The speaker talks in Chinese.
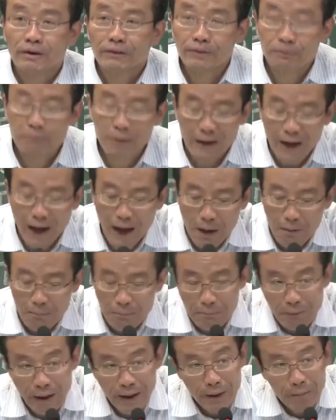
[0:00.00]
那么拉
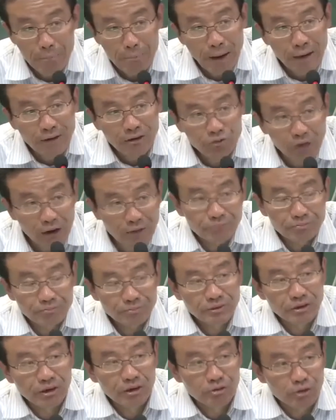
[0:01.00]
美本身
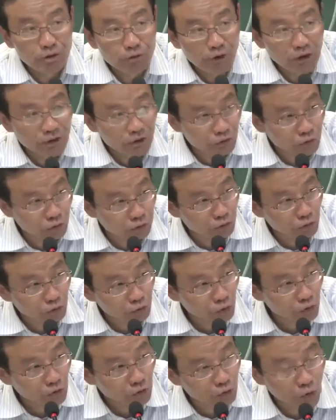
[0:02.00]
这个地方有土
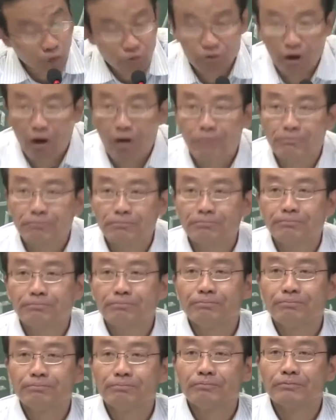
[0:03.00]
著的宗教，
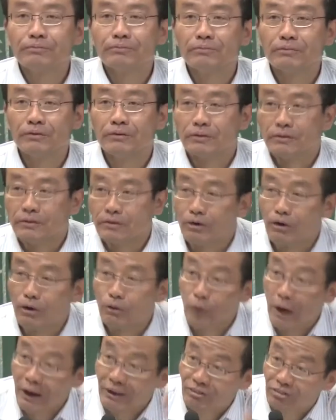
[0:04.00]
有
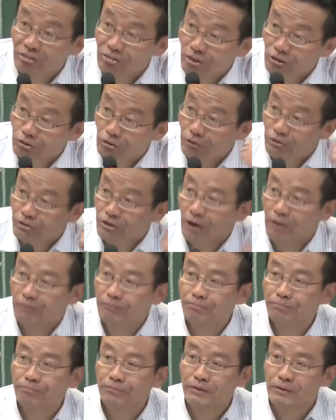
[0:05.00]
原始的宗教。
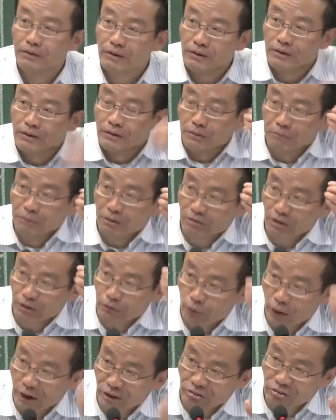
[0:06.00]
那么这个
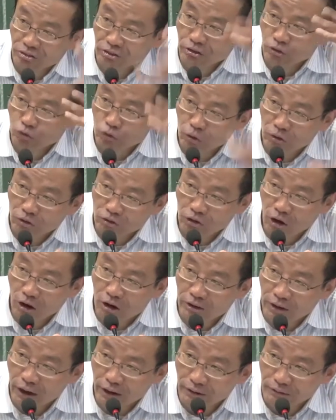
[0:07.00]
原始的宗
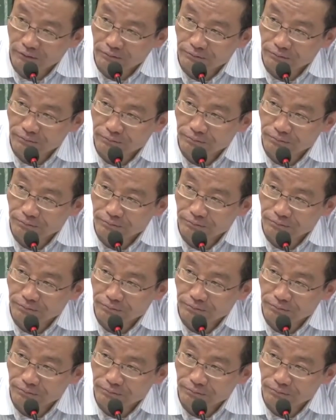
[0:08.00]
教跟